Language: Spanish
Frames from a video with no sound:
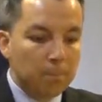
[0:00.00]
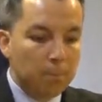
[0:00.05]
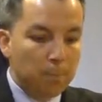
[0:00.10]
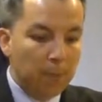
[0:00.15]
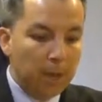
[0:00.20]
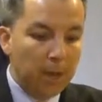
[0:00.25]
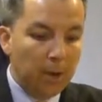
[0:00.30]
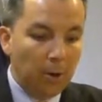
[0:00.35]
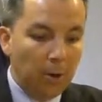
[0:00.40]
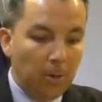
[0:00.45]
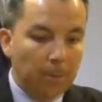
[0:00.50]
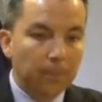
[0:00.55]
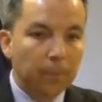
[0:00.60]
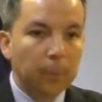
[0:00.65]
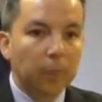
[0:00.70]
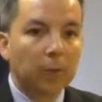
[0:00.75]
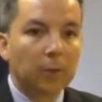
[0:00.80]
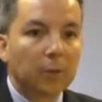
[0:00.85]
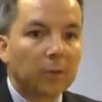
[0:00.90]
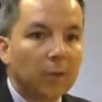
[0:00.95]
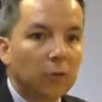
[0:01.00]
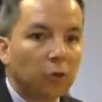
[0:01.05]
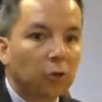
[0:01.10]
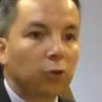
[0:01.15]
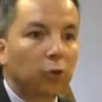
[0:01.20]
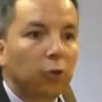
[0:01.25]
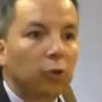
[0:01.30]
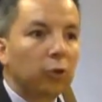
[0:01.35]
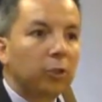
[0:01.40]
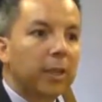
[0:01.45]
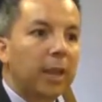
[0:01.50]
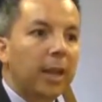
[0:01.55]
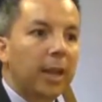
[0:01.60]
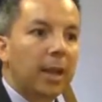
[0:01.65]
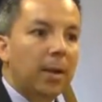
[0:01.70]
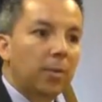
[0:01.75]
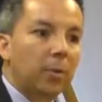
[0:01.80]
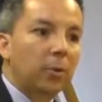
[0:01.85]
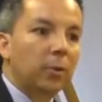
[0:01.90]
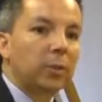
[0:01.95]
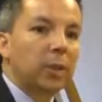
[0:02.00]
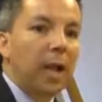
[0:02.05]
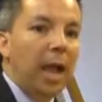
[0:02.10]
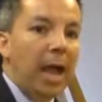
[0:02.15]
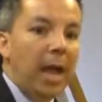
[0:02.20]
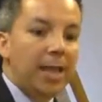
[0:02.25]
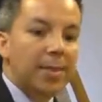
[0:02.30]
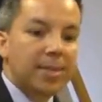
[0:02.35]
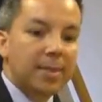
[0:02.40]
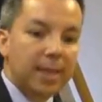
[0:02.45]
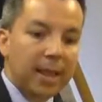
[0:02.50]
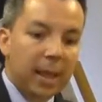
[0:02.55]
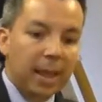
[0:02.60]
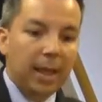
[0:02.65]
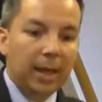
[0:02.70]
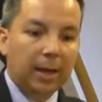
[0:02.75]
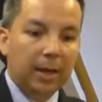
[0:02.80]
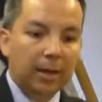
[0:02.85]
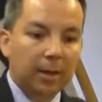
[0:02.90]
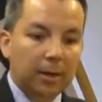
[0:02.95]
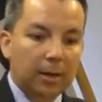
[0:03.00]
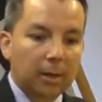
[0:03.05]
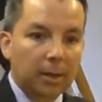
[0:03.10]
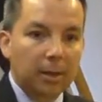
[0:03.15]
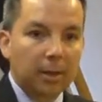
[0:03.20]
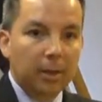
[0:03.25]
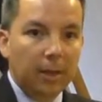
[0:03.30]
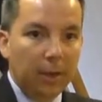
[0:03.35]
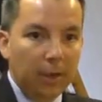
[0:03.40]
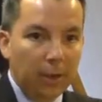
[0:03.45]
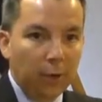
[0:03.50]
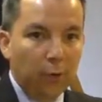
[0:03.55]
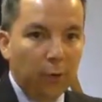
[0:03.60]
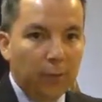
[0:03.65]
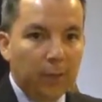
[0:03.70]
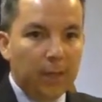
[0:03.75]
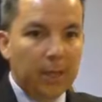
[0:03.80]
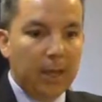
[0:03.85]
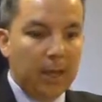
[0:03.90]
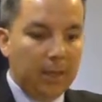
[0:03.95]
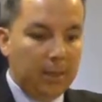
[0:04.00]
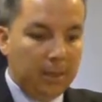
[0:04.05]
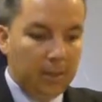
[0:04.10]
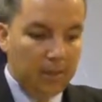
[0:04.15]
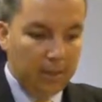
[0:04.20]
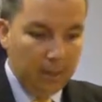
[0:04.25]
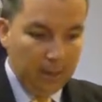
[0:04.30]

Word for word: Pero si nosotros queremos andar en novedad